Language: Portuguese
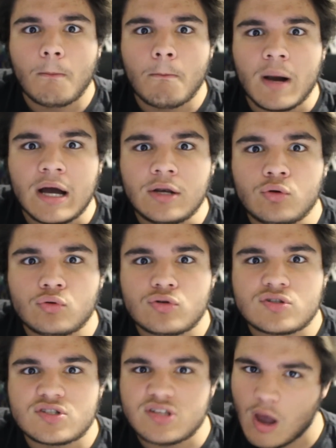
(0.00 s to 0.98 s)
Mano
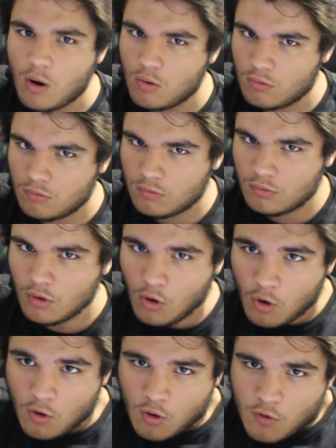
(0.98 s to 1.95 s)
do céu.
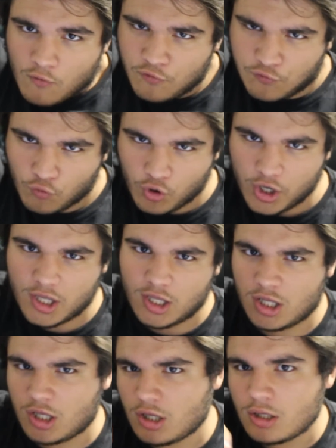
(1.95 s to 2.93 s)

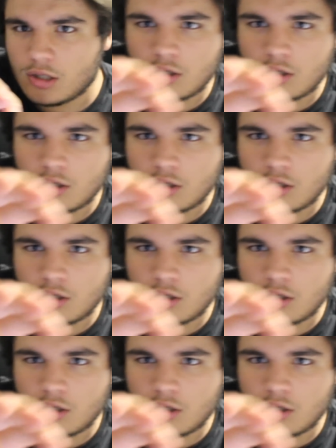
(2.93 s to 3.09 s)
Fui.